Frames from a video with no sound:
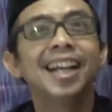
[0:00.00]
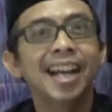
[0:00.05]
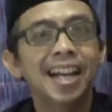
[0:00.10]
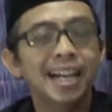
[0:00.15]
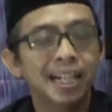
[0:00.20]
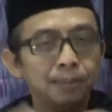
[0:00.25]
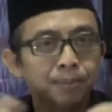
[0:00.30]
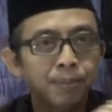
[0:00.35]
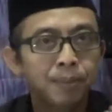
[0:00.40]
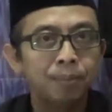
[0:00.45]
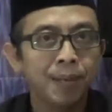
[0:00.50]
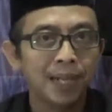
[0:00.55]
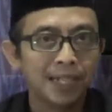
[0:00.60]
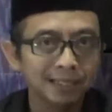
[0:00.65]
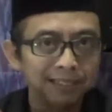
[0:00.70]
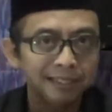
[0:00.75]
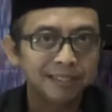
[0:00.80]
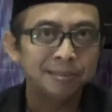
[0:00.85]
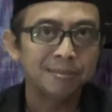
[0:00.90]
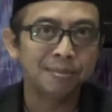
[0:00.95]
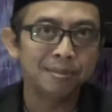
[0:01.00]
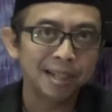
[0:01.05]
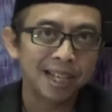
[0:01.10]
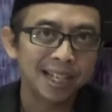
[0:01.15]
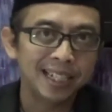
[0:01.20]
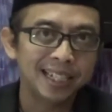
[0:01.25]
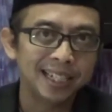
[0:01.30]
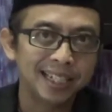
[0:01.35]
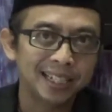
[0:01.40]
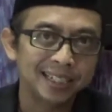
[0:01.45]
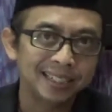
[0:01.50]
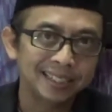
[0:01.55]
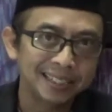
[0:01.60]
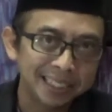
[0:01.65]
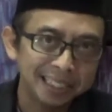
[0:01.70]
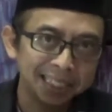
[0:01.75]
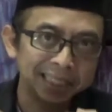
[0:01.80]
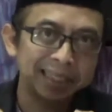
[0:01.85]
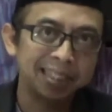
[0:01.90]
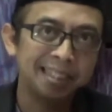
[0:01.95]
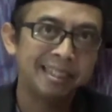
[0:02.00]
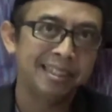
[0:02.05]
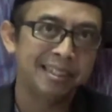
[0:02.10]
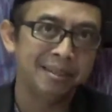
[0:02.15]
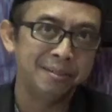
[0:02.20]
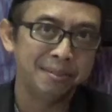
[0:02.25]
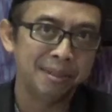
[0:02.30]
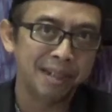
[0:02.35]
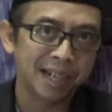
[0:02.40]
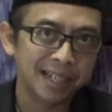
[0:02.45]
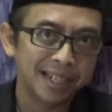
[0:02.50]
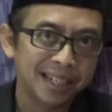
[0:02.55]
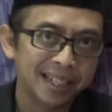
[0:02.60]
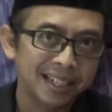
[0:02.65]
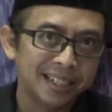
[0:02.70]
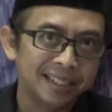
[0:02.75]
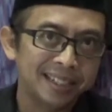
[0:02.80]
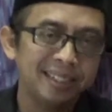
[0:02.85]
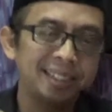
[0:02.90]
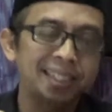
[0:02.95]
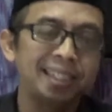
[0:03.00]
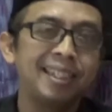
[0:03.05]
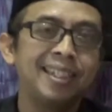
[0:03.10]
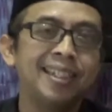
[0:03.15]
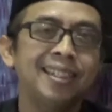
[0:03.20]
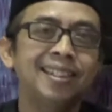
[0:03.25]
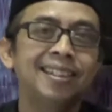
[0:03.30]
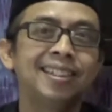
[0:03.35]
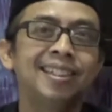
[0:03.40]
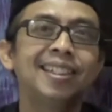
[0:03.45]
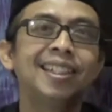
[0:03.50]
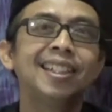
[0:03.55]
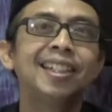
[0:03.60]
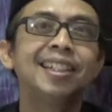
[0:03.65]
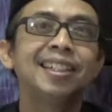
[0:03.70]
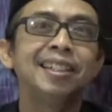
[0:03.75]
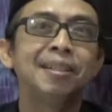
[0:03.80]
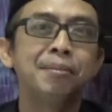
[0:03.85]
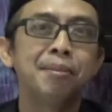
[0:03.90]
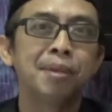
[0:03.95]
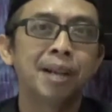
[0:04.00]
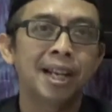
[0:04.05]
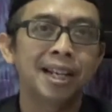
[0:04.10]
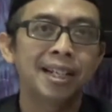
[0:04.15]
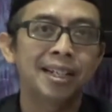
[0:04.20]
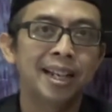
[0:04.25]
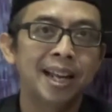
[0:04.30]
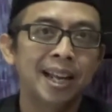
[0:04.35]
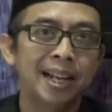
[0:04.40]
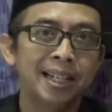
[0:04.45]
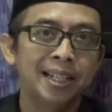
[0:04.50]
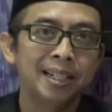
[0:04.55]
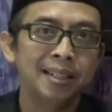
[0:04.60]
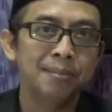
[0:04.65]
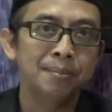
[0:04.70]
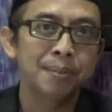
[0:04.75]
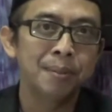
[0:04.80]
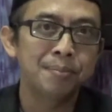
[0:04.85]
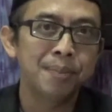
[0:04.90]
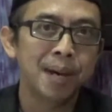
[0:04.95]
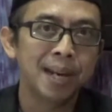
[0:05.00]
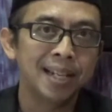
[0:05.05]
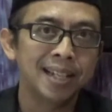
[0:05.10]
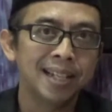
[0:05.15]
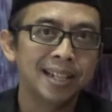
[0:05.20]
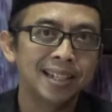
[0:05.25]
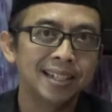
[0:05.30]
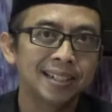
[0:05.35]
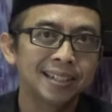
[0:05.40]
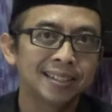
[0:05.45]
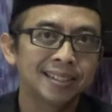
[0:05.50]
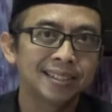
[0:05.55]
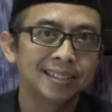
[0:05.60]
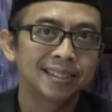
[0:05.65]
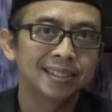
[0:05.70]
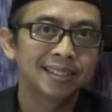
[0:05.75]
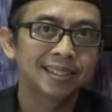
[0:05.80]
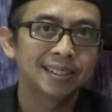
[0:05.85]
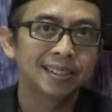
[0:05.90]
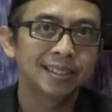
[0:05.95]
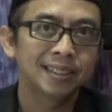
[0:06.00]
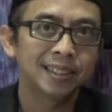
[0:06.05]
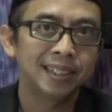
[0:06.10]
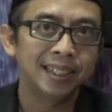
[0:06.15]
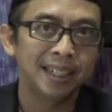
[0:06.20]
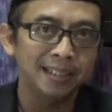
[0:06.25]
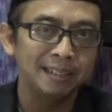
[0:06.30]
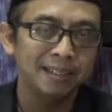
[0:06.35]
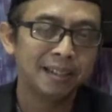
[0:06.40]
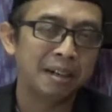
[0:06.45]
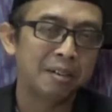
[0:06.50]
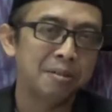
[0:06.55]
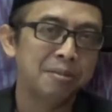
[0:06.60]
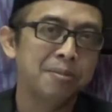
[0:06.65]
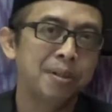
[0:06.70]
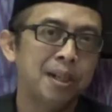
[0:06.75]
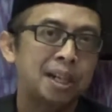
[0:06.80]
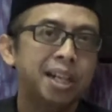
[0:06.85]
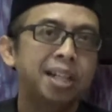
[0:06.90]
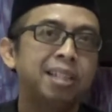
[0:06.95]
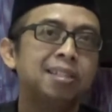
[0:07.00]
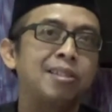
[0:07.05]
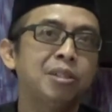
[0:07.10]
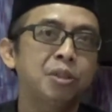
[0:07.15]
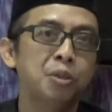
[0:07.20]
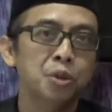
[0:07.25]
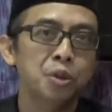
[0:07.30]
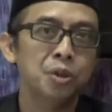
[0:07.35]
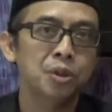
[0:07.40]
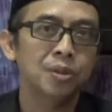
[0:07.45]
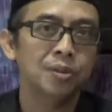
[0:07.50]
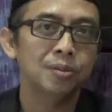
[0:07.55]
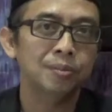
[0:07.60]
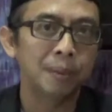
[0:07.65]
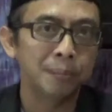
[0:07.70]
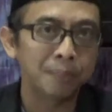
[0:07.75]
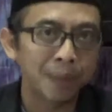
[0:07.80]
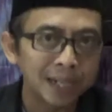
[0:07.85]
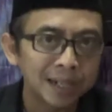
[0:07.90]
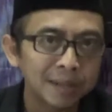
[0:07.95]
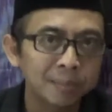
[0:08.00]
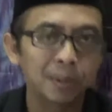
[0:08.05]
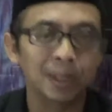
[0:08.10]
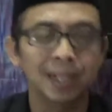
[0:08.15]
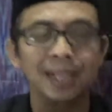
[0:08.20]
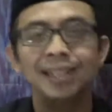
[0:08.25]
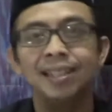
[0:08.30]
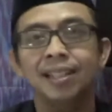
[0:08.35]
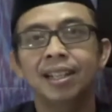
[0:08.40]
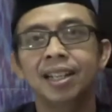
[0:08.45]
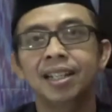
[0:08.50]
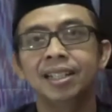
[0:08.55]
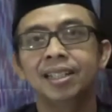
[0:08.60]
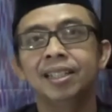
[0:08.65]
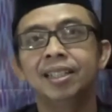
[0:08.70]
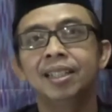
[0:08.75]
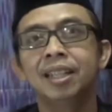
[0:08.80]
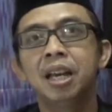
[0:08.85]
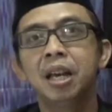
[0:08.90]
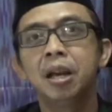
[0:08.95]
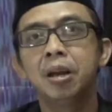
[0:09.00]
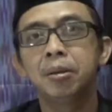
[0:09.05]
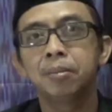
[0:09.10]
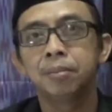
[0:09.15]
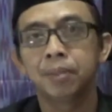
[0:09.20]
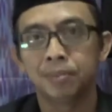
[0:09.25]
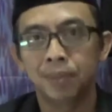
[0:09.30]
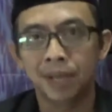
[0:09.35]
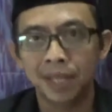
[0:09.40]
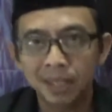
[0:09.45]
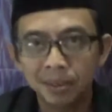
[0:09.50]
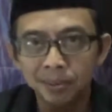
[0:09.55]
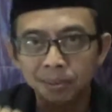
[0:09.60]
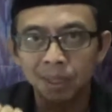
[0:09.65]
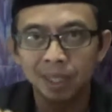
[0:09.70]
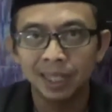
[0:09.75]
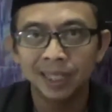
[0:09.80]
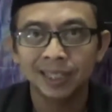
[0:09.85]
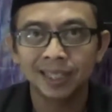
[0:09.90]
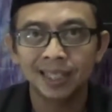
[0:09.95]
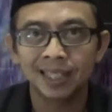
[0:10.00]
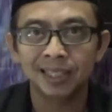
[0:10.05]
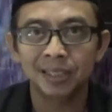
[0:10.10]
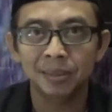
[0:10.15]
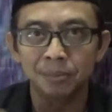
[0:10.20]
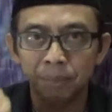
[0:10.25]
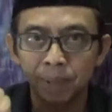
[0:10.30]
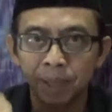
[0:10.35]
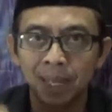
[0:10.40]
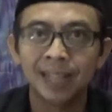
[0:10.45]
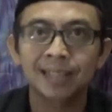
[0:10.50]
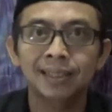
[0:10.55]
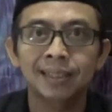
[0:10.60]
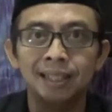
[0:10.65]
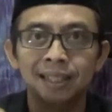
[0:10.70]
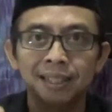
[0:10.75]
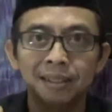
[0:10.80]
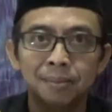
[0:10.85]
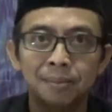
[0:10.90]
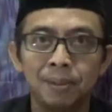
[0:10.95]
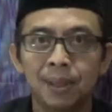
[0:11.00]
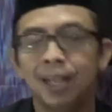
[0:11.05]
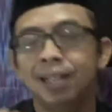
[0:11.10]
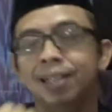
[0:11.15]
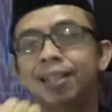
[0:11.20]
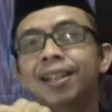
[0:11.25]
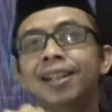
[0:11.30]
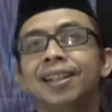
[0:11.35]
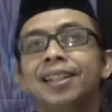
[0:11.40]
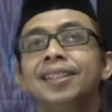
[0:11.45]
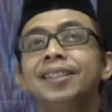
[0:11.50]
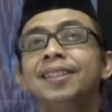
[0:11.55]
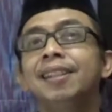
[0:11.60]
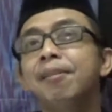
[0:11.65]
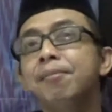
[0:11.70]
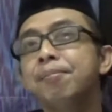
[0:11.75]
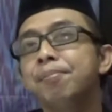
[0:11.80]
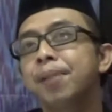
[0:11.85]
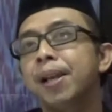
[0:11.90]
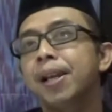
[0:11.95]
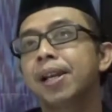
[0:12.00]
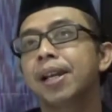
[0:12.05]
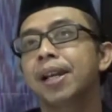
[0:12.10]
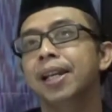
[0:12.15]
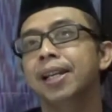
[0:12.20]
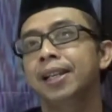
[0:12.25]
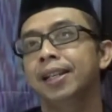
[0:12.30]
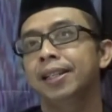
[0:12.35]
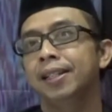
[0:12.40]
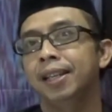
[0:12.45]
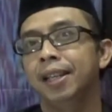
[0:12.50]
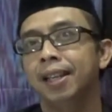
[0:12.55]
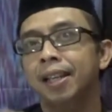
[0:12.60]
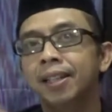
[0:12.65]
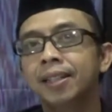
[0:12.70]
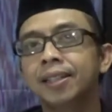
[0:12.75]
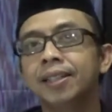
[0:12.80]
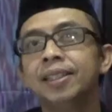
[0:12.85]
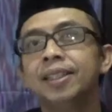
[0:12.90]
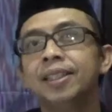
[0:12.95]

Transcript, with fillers: angkat beban itu dimulai dari kecil dimulai dari kecil dimulai dari beban yang tidak terlalu berat terus bebannya berat lagi bebannya berat lagi berat lagi berat lagi sampai akhirnya